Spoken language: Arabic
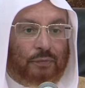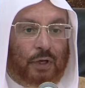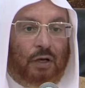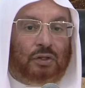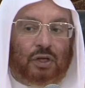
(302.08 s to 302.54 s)

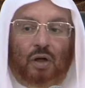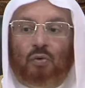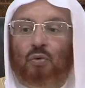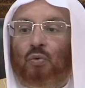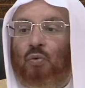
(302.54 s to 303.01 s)
أنا
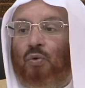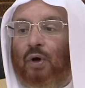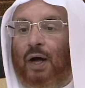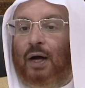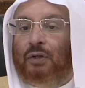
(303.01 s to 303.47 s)
سأذكر
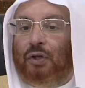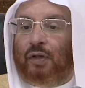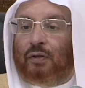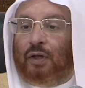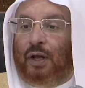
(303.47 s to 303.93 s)

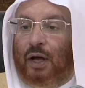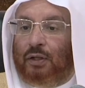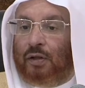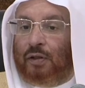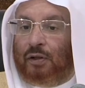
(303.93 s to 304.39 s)
حادثة
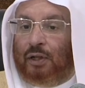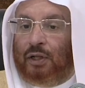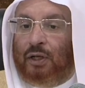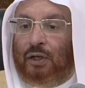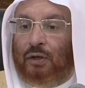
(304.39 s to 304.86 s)
حدثت
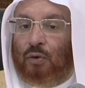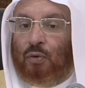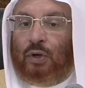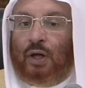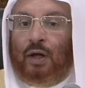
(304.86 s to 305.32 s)
لي
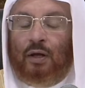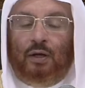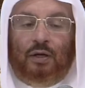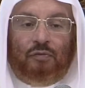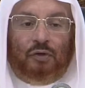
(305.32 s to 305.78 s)
هنا
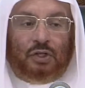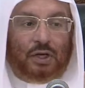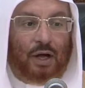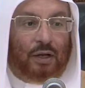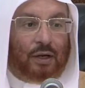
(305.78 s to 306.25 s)
في
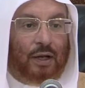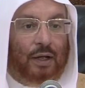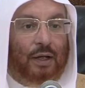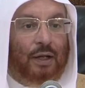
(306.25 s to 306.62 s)
الشارقة